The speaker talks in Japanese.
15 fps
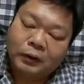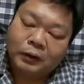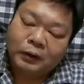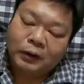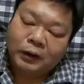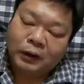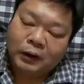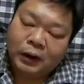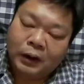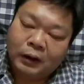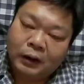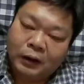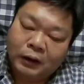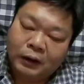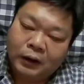きっちり
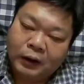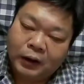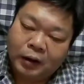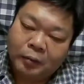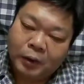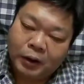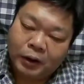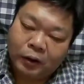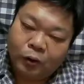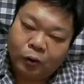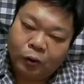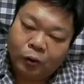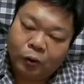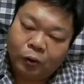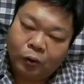判断してやればいい
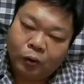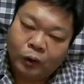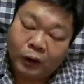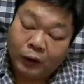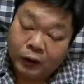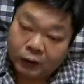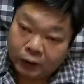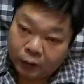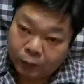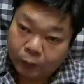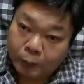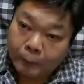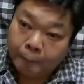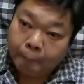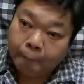ことなんですけ
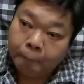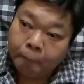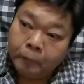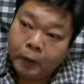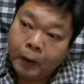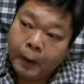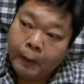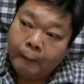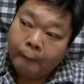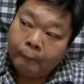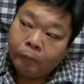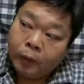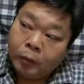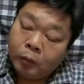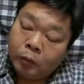ど
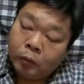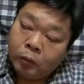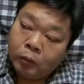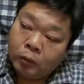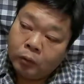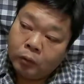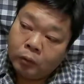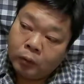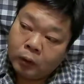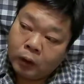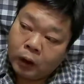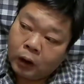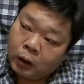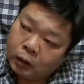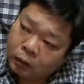でもこ
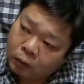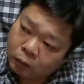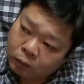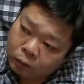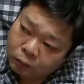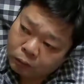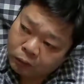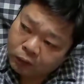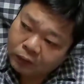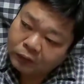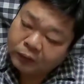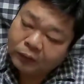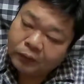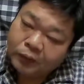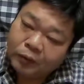れ韓国
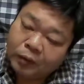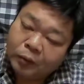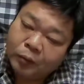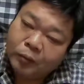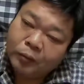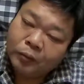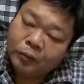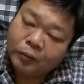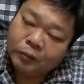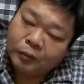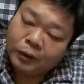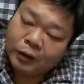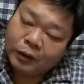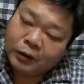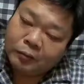政府としてはどうい
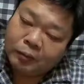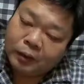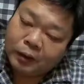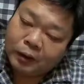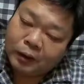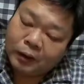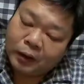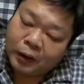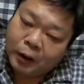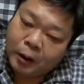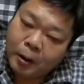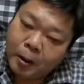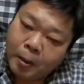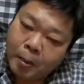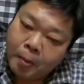う立場
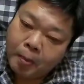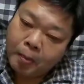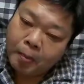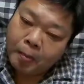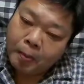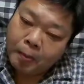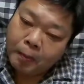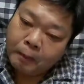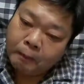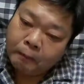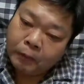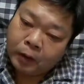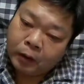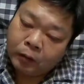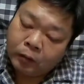で
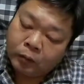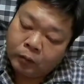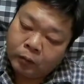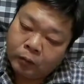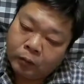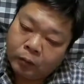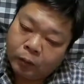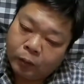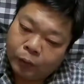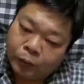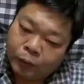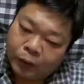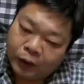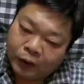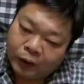あのこういう
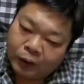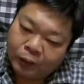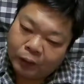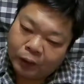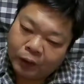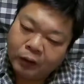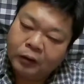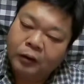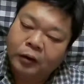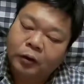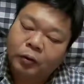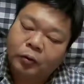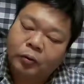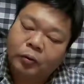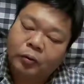ことやったのかなって
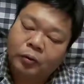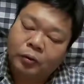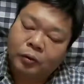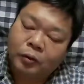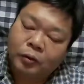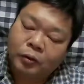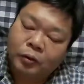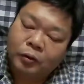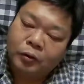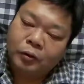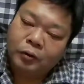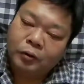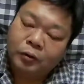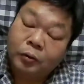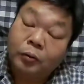いう
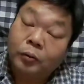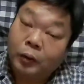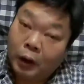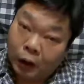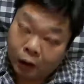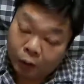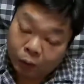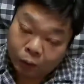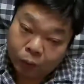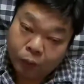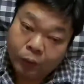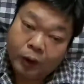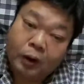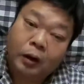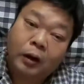ふうなこと
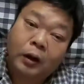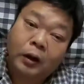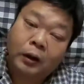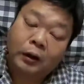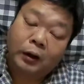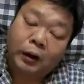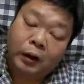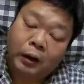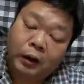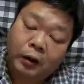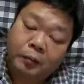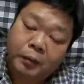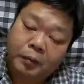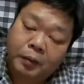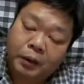を考えて
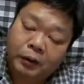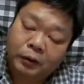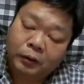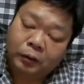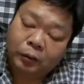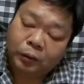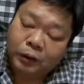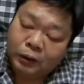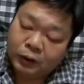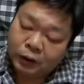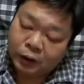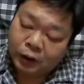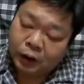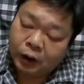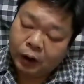みますとですね